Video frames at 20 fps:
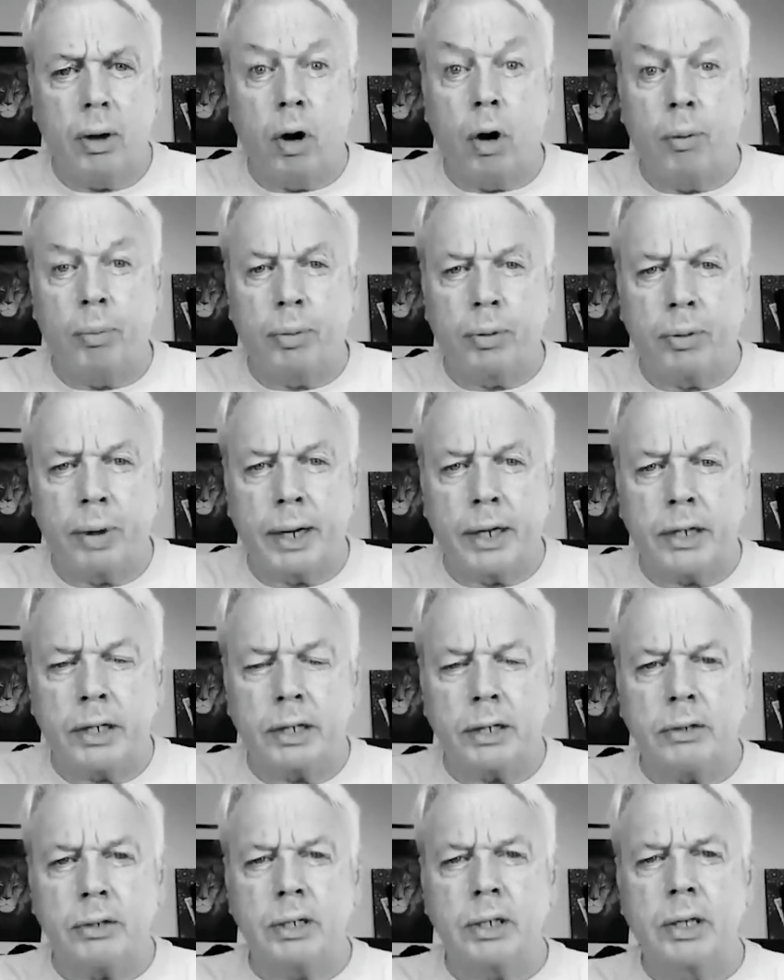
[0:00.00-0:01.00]
Nicht
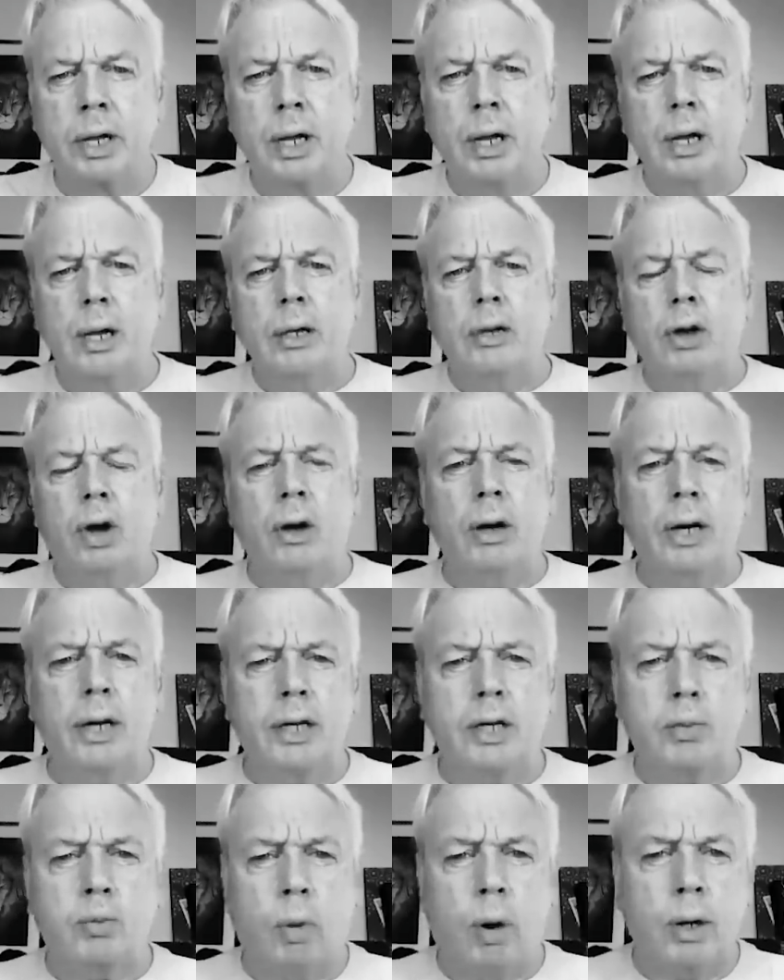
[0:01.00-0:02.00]
zuletzt mit
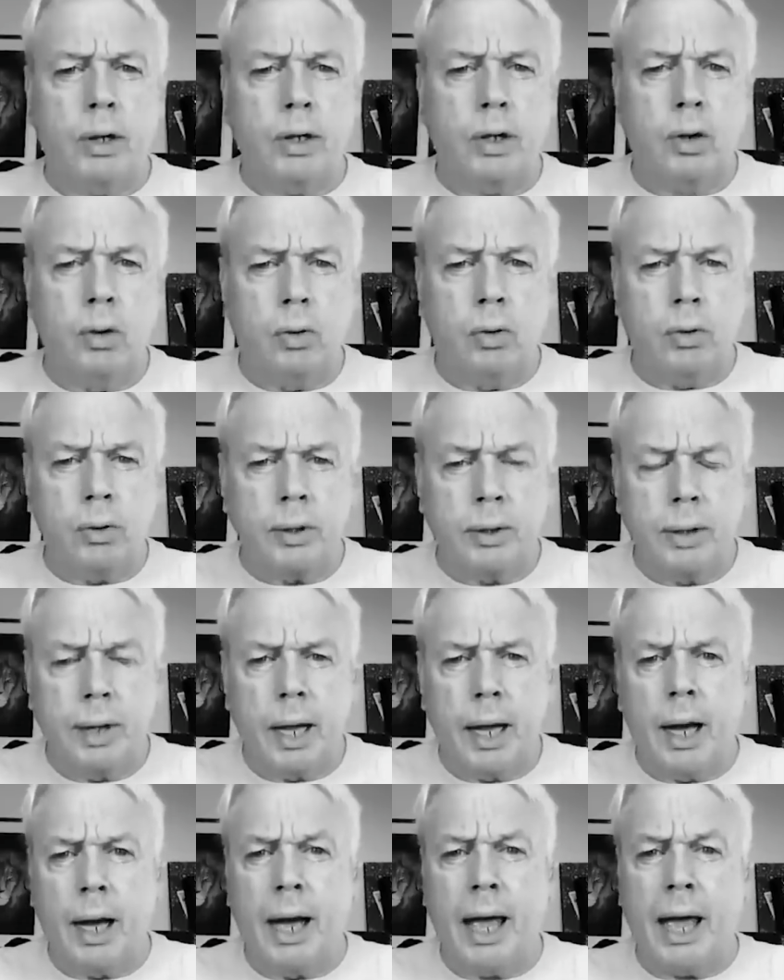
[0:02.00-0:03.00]
einer mit dem Namen
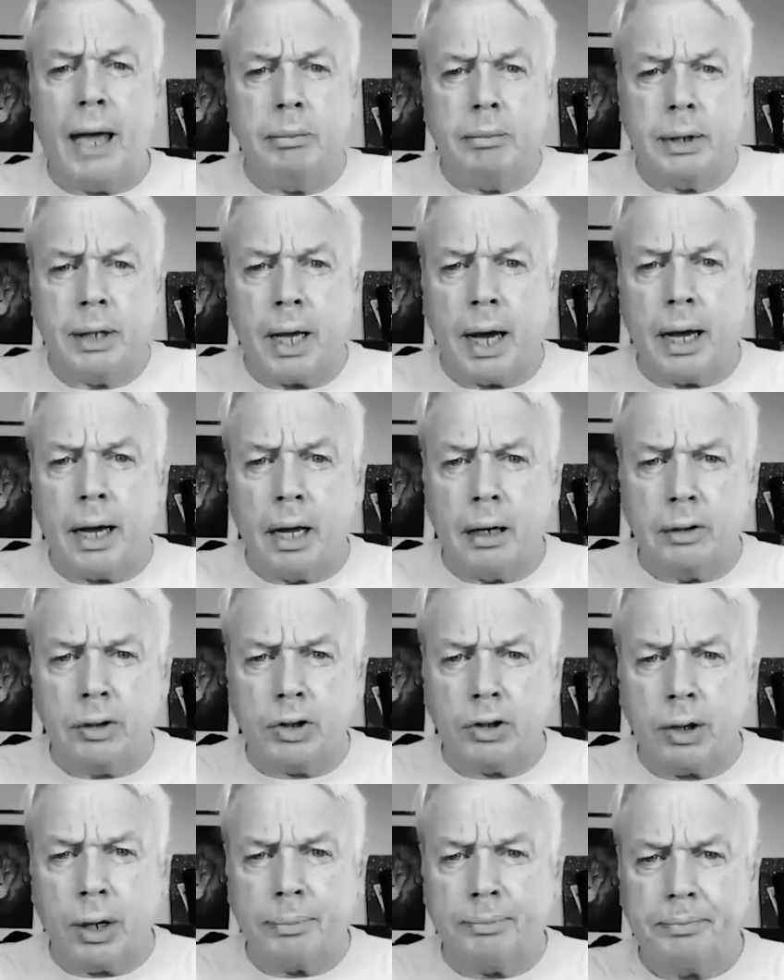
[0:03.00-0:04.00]
MK Ultra.
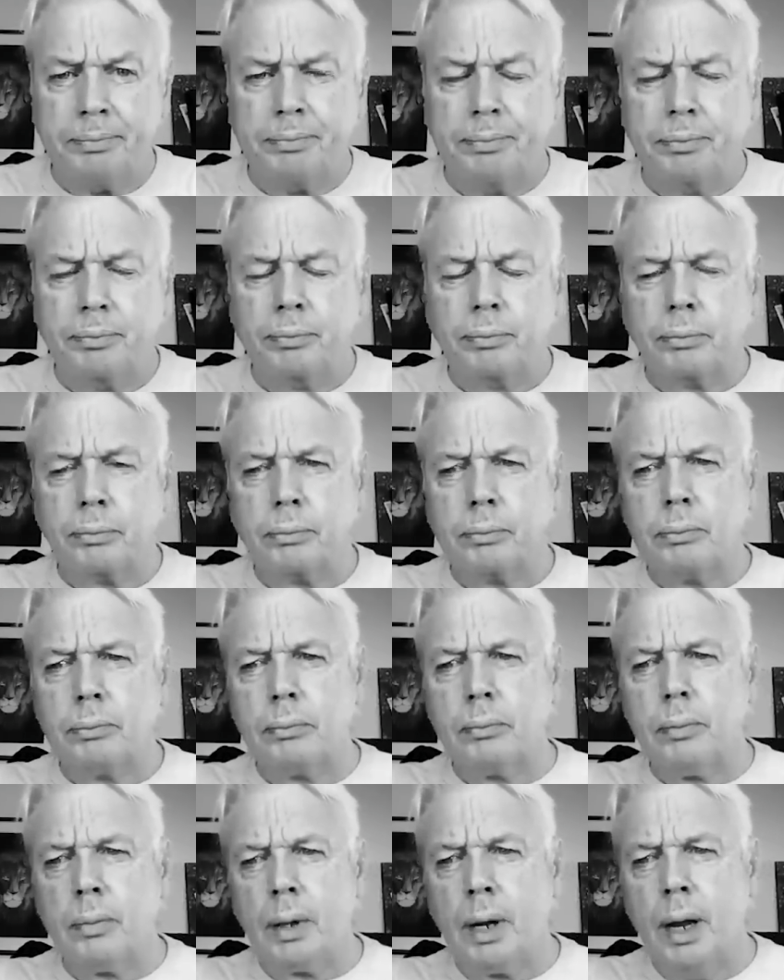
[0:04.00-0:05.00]

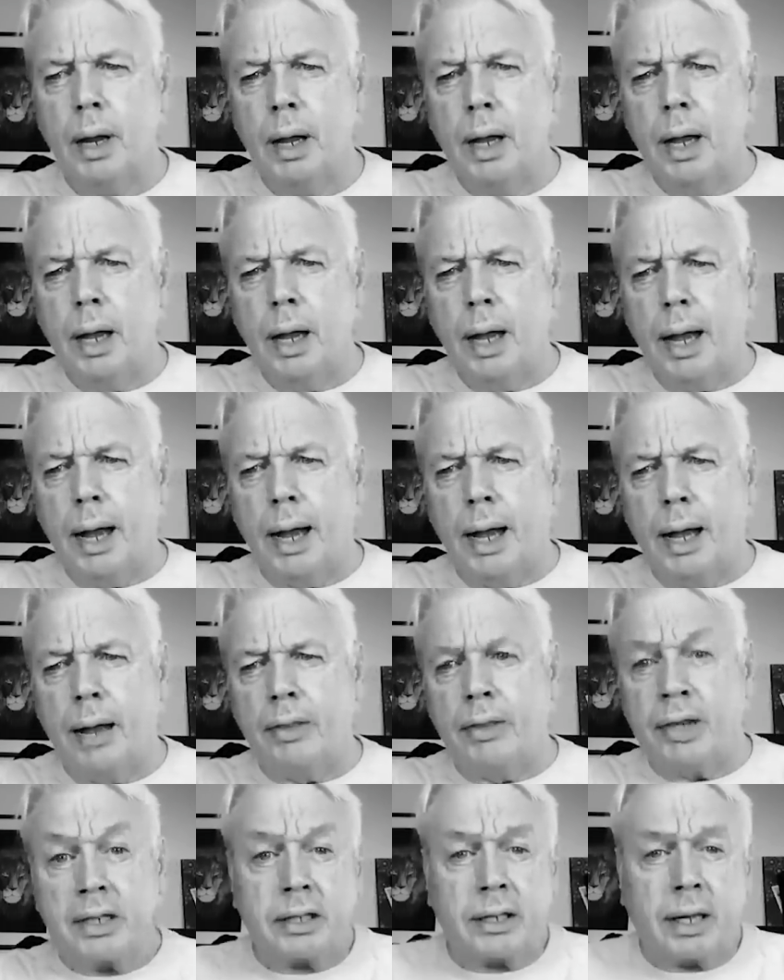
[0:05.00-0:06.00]
Und diese kam in den
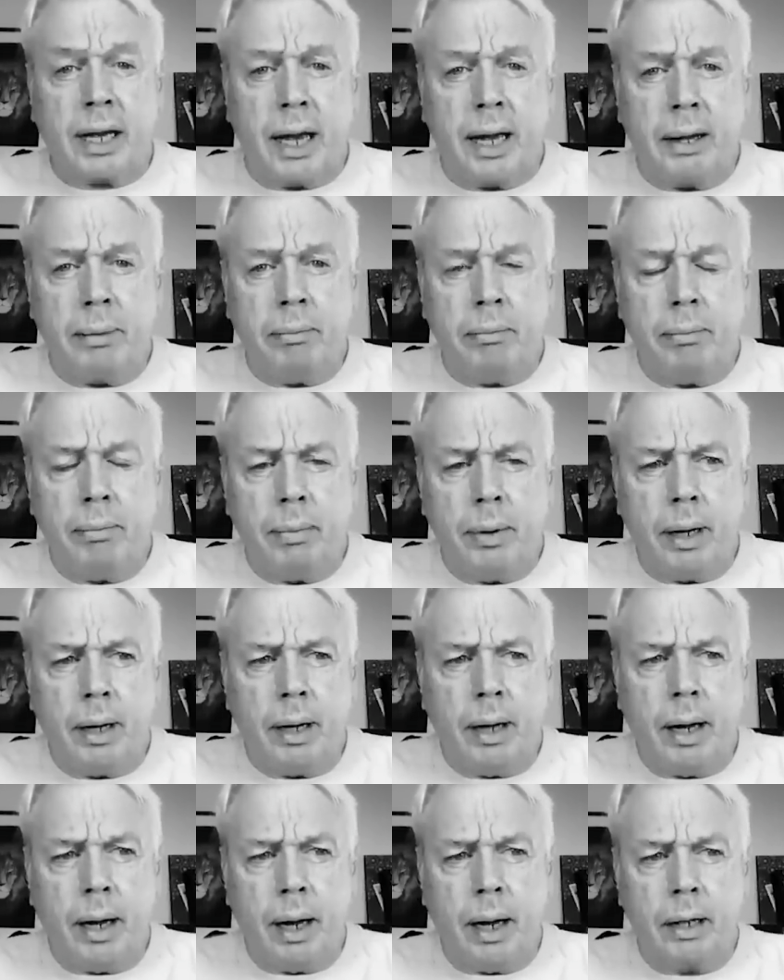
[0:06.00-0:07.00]

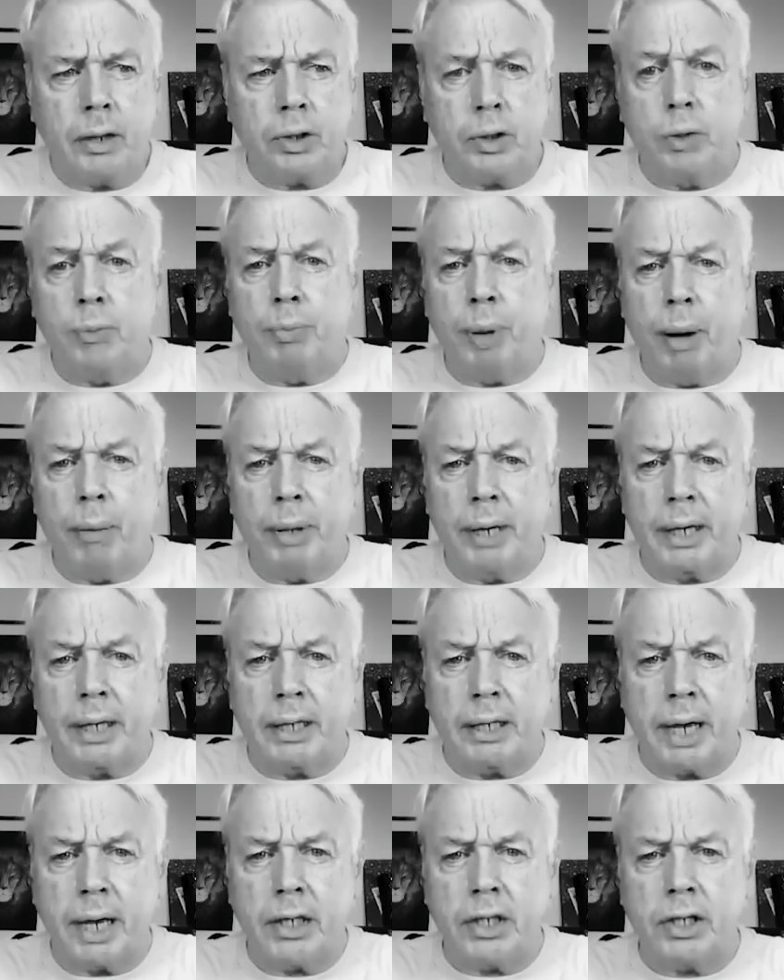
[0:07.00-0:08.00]
1970er Jahren an die
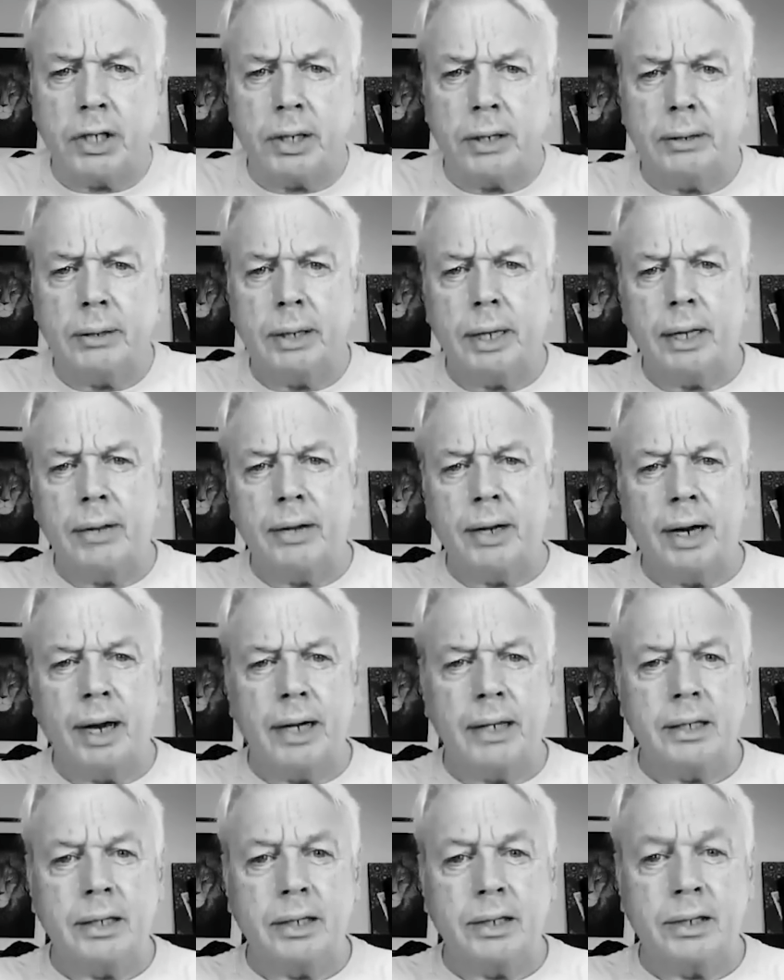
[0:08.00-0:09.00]
Öffentlichkeit und
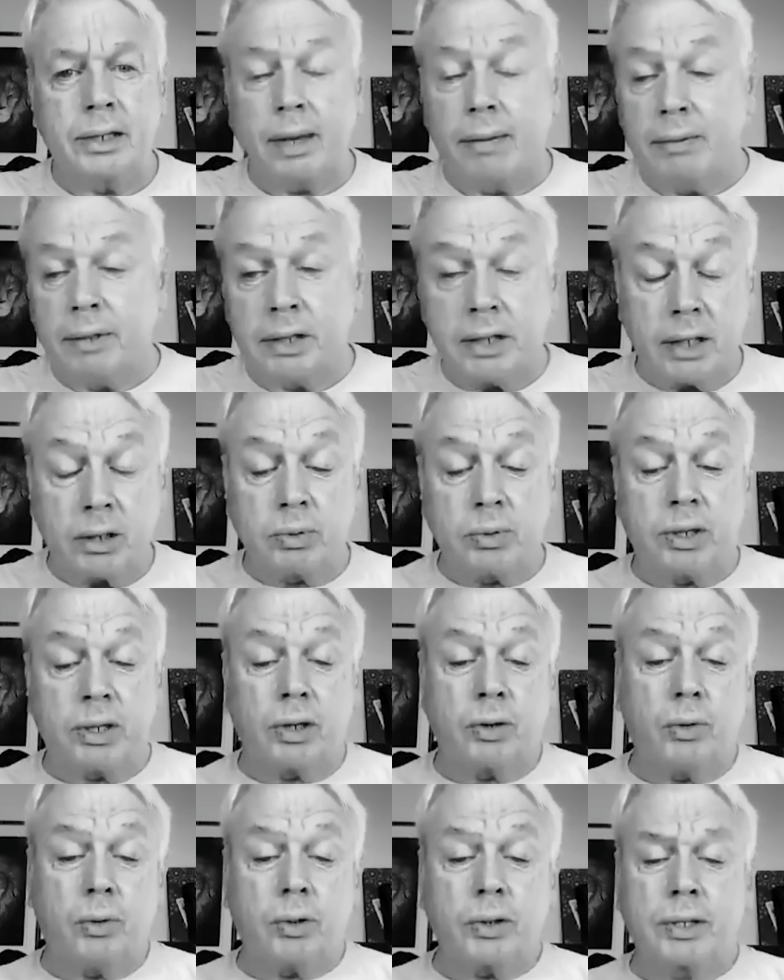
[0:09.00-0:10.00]
wurde aus gutem Grund
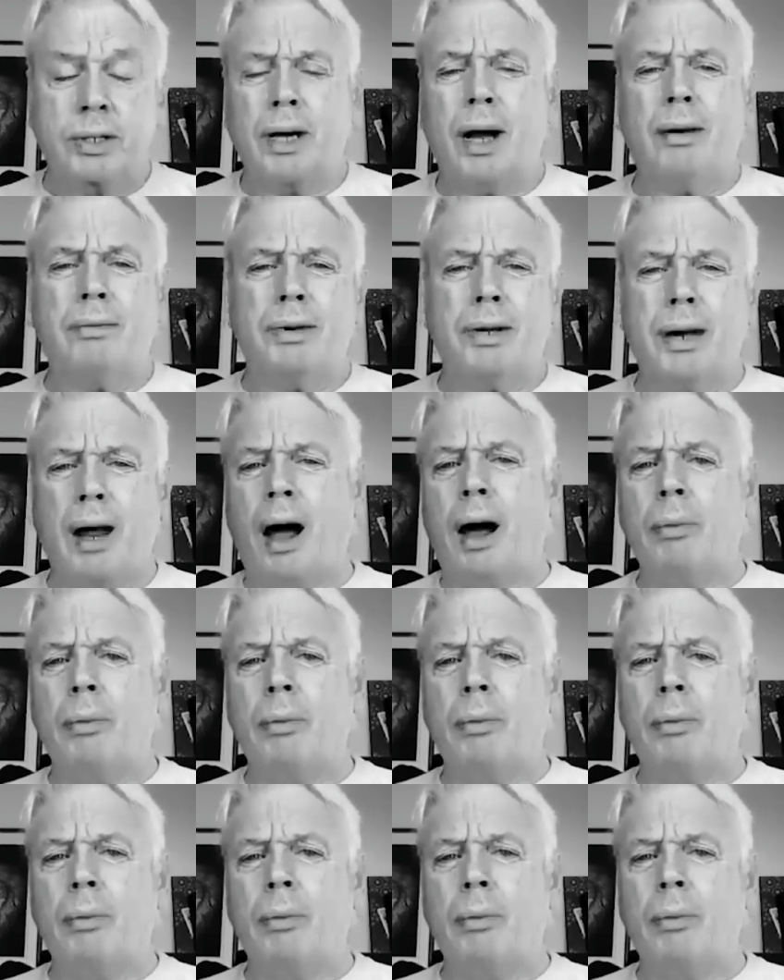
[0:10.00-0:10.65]
vertuscht.